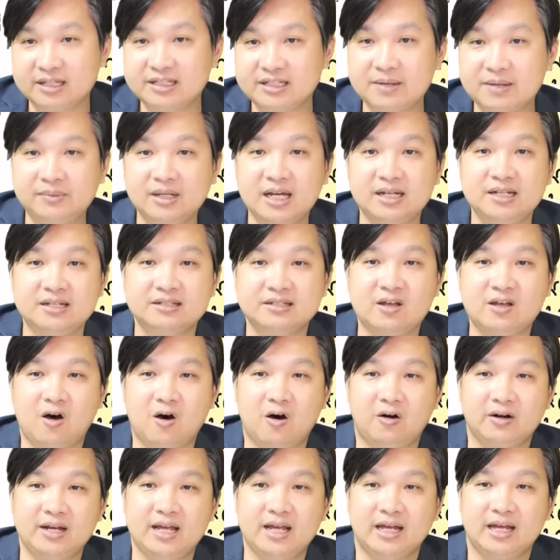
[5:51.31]
จำเลยที่
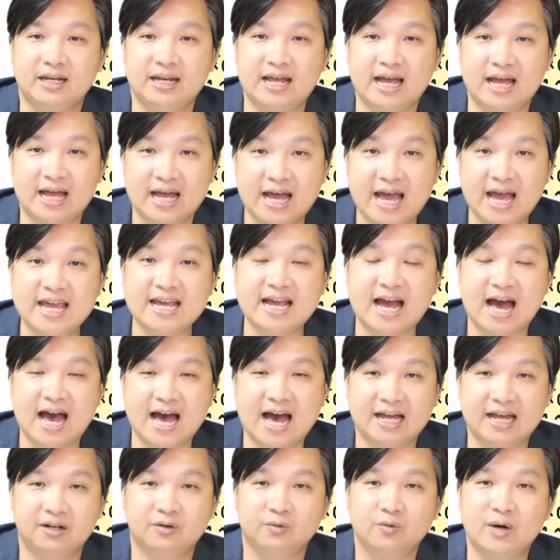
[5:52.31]
2เนี่ยนะให้กา
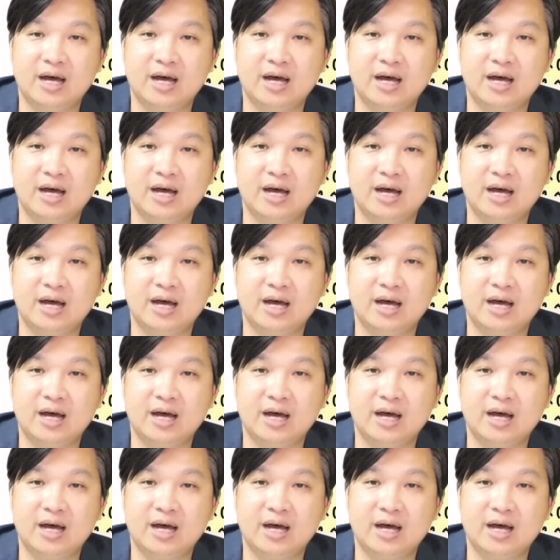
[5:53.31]
ร